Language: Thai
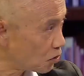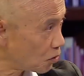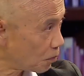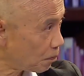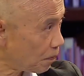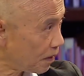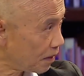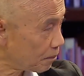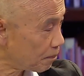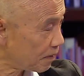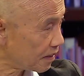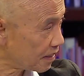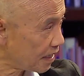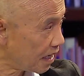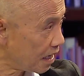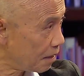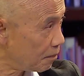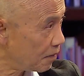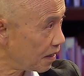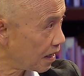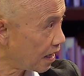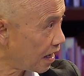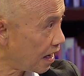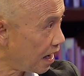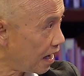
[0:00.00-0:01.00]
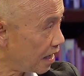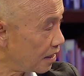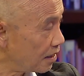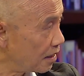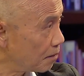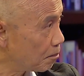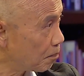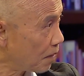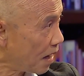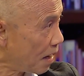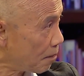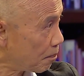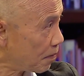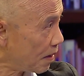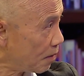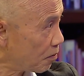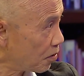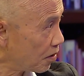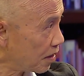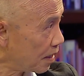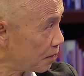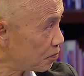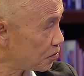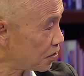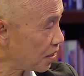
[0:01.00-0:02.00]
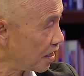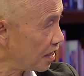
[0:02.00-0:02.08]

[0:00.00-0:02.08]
พิสุทธิ์เป็นประธานกรรมการเรื่องปราบปรามคอร์รัป